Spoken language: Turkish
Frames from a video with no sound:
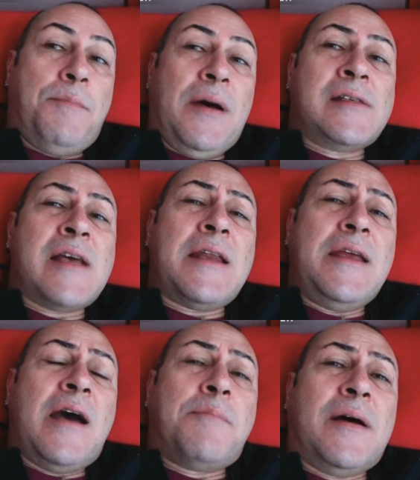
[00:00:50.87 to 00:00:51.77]
Pazar
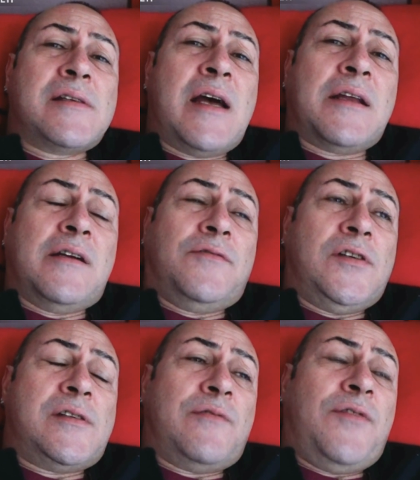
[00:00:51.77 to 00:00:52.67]
ya pazar
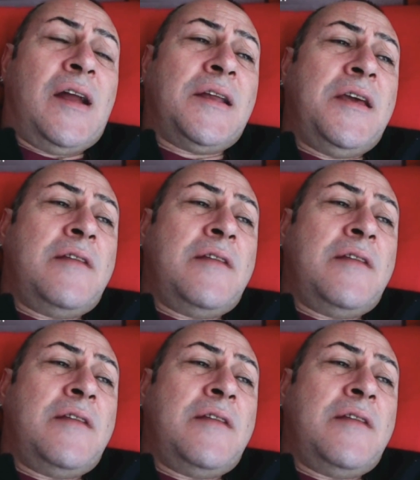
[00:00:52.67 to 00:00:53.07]
kafası fark